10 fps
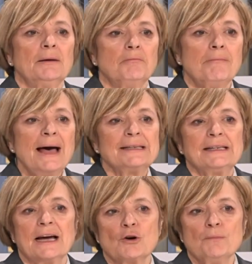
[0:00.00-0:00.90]
ma
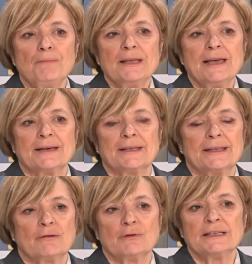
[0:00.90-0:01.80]
se accompagnata
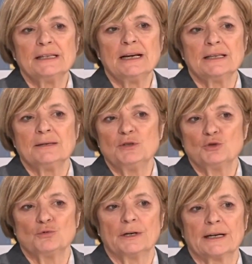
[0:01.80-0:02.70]
da una serie di
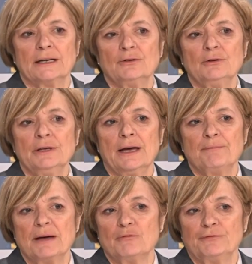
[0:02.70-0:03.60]
misure che noi
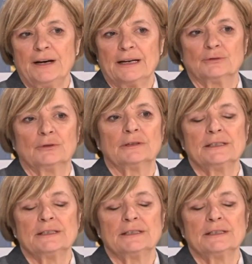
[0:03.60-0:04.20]
abbiamo fatto,